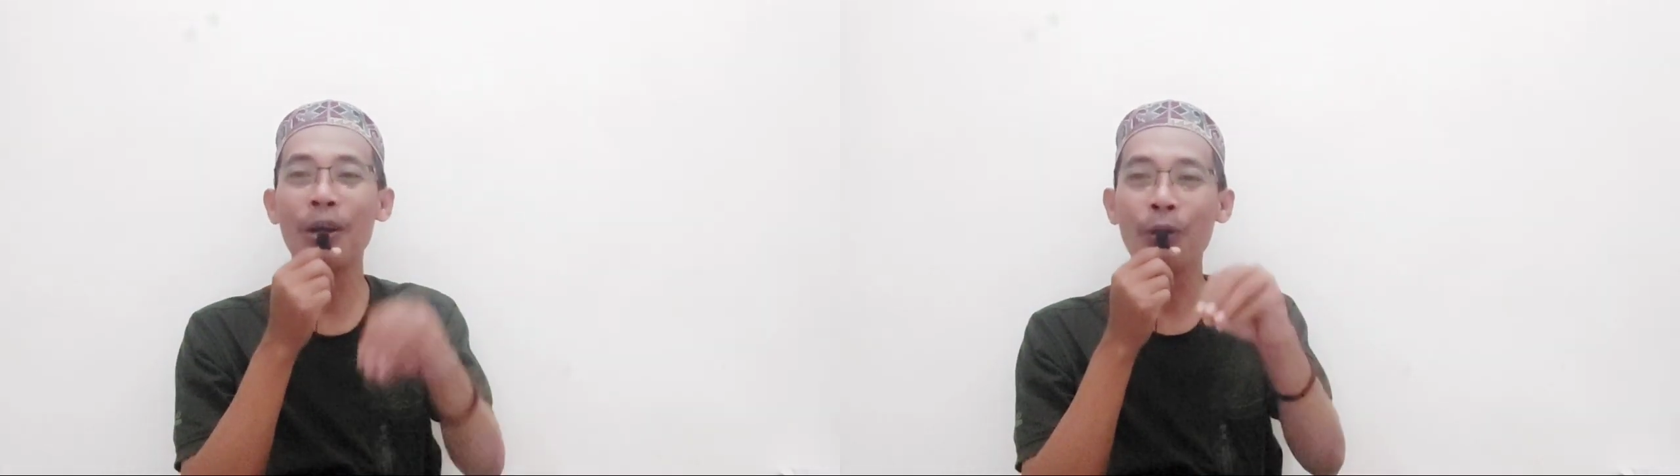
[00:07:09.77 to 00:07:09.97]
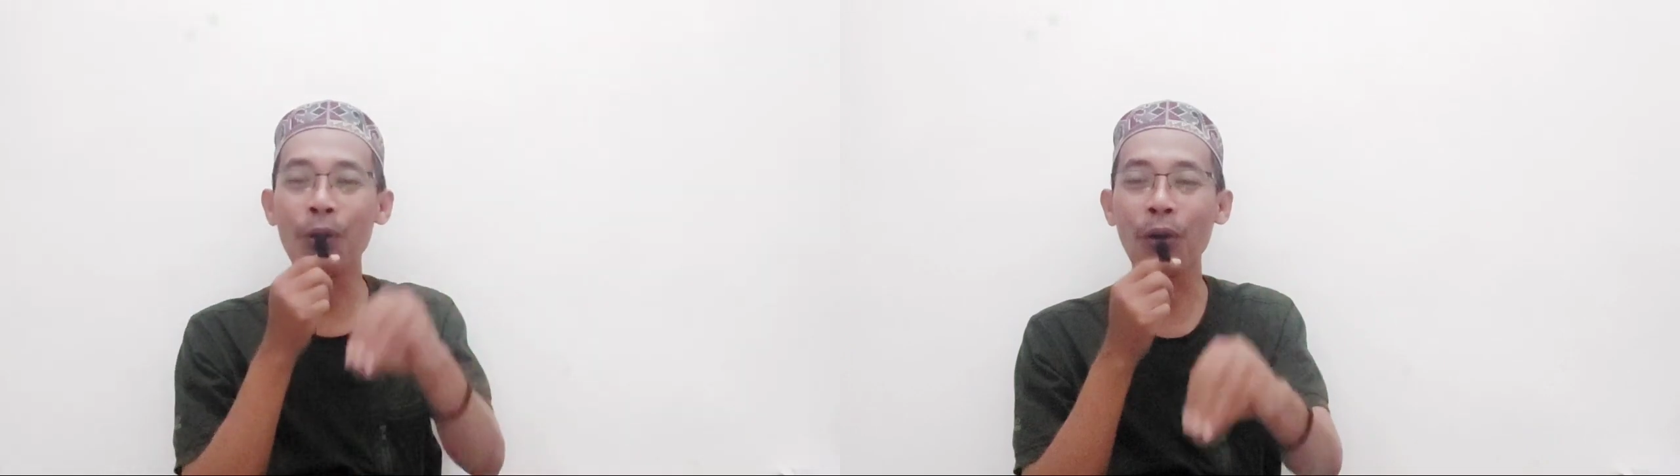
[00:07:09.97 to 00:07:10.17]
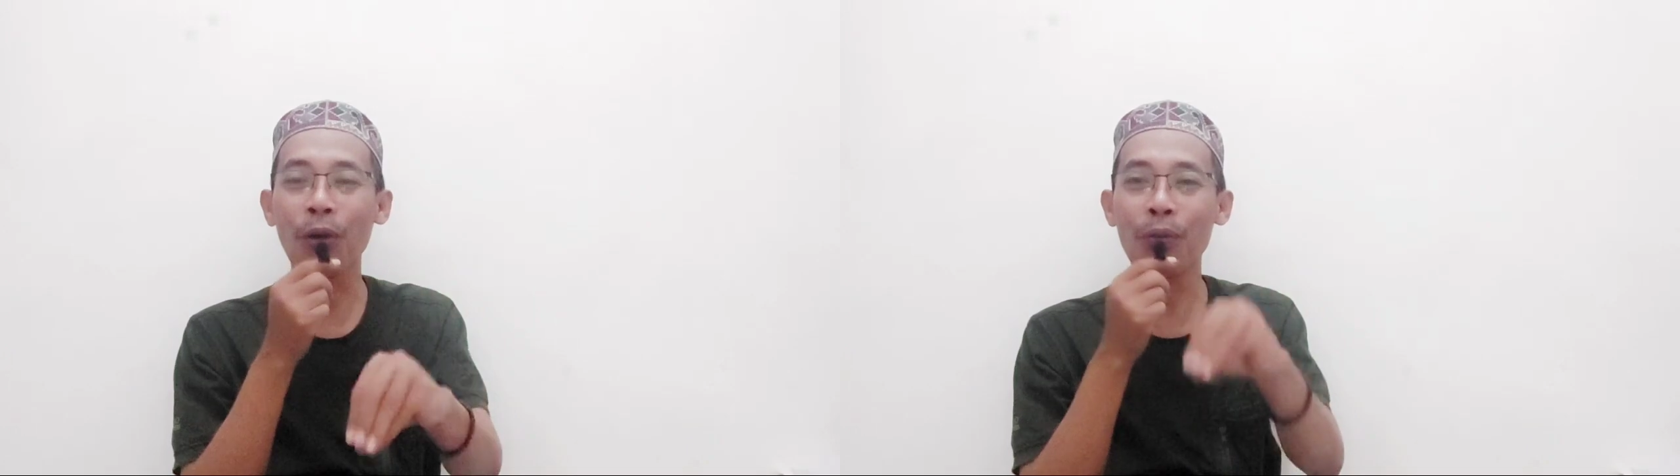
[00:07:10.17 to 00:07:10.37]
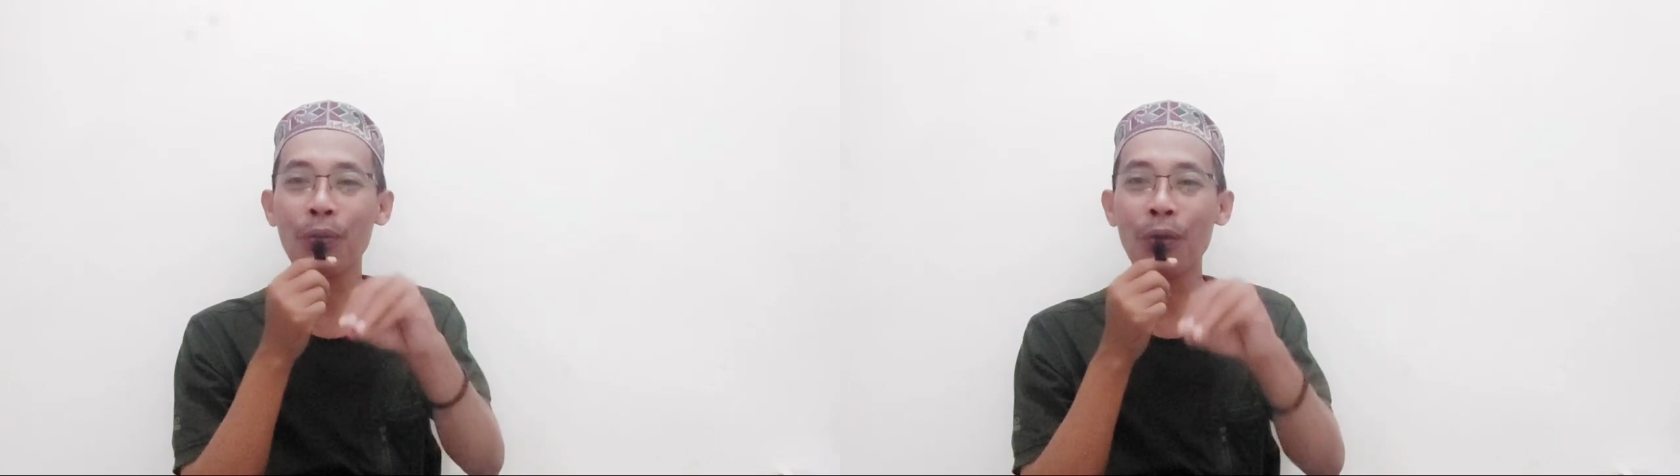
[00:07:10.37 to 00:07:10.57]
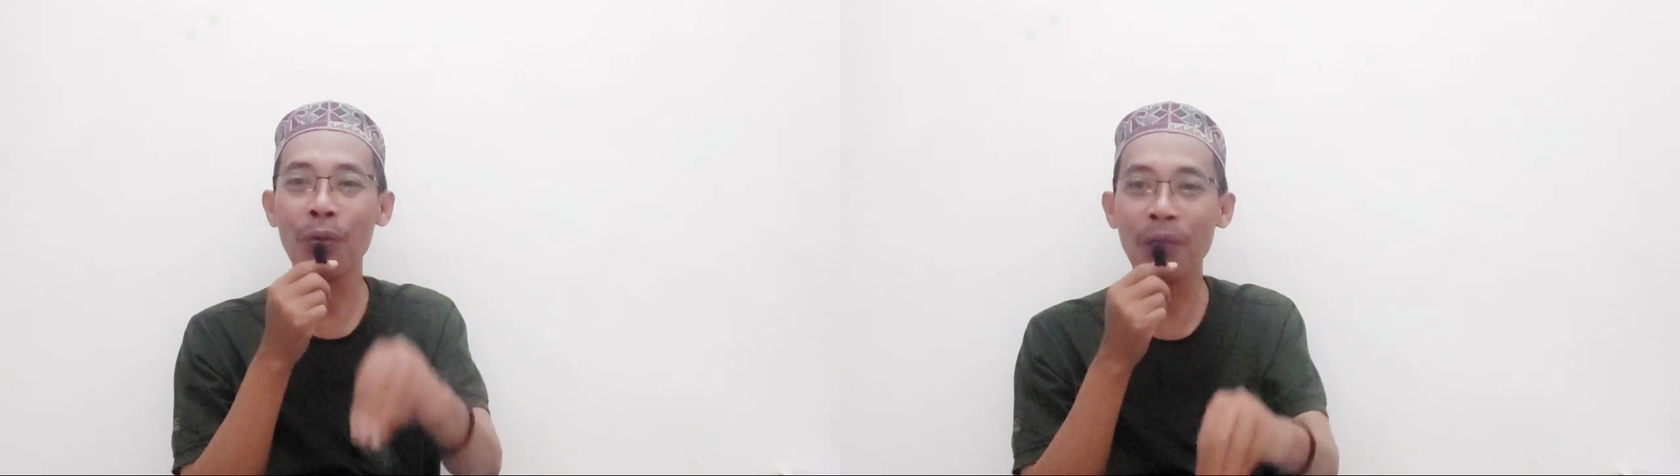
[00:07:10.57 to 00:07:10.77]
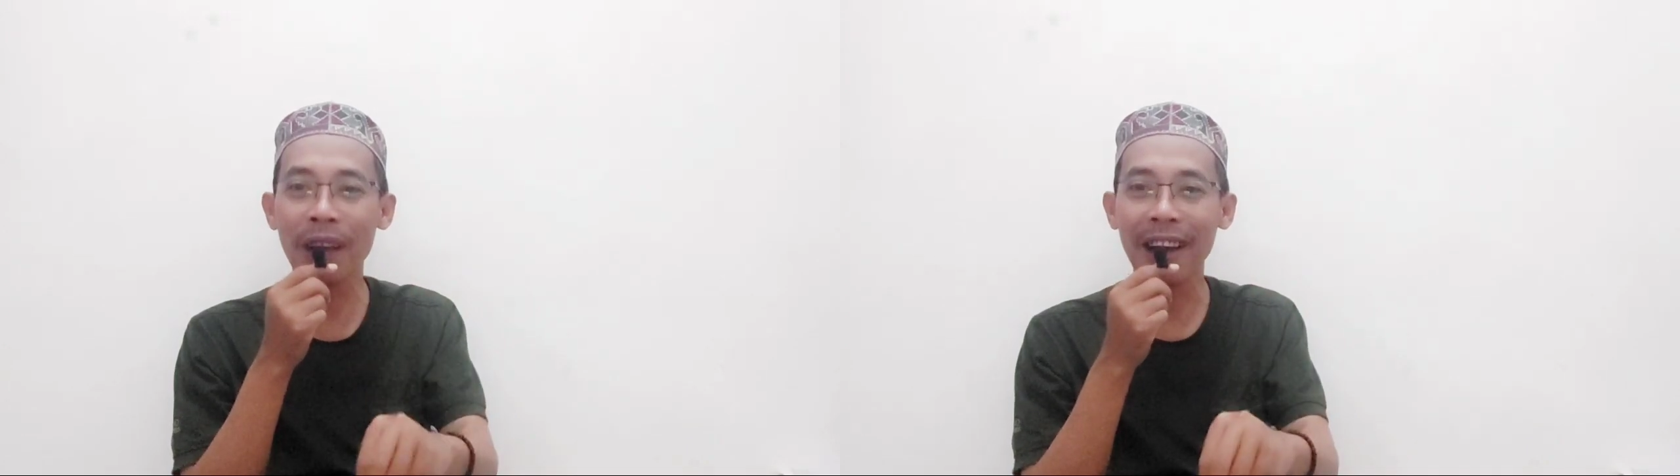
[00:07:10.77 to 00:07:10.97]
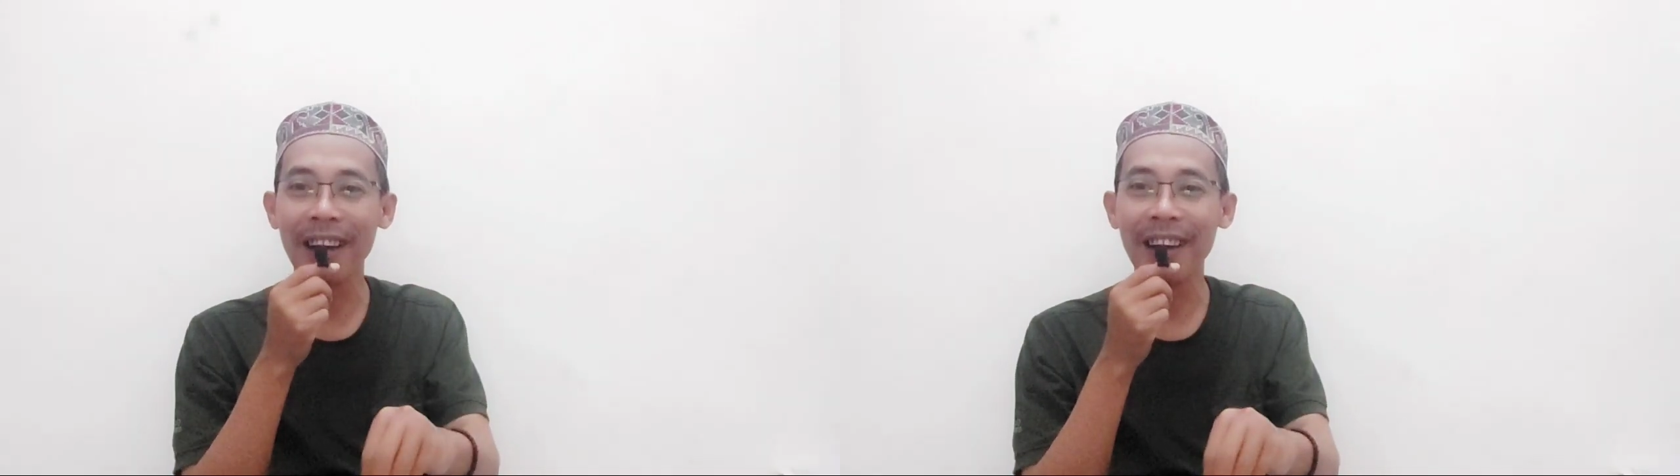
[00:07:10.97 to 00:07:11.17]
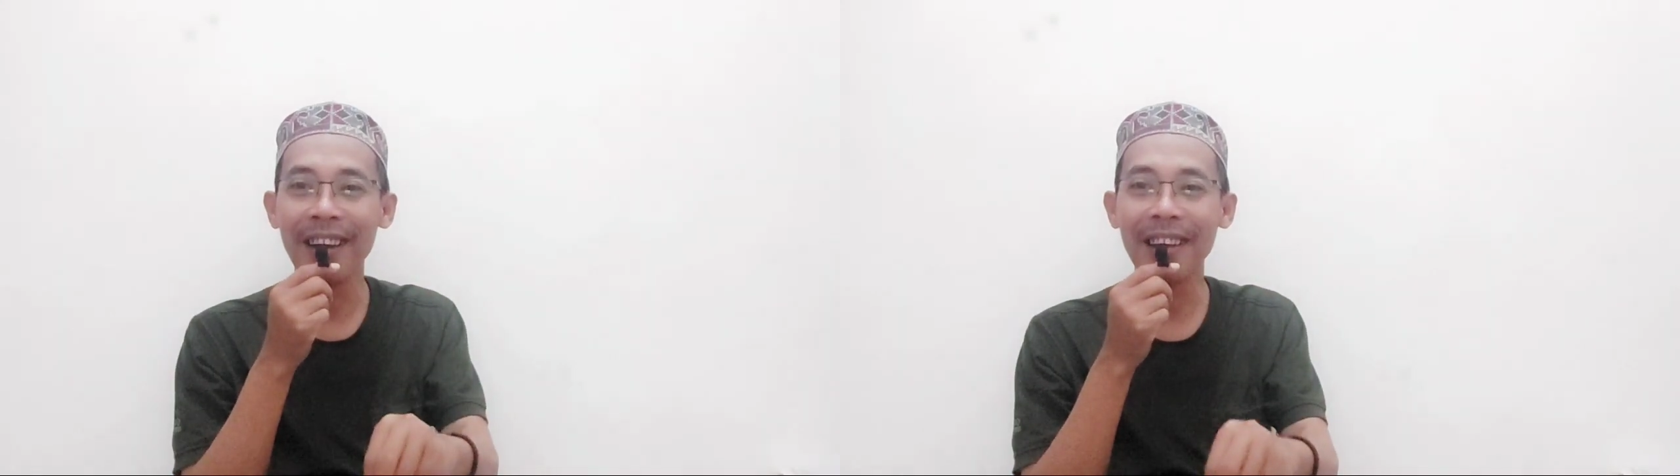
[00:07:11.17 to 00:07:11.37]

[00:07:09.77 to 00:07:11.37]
hukum mubah